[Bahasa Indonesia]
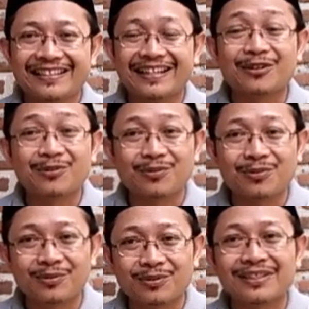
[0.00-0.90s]
lalu
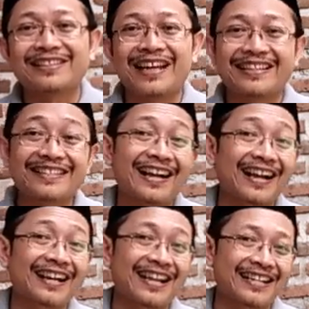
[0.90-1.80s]
Siti Aisyah
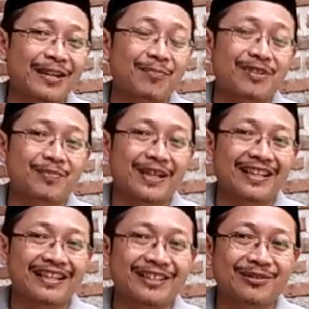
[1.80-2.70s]
kalah dalam
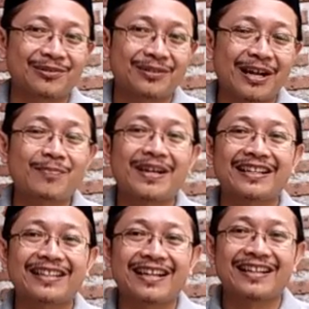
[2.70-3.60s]
kesempatan itu apa
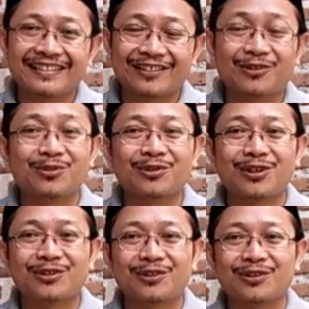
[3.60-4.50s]
kata
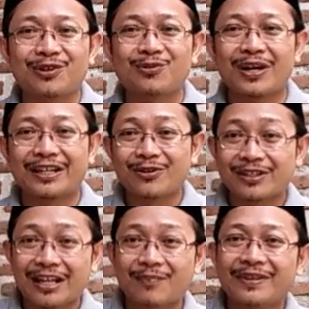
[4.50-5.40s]
Rasulullah Shallallahu Alaihi
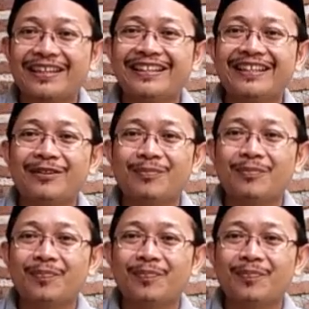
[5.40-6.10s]
Wasallam ini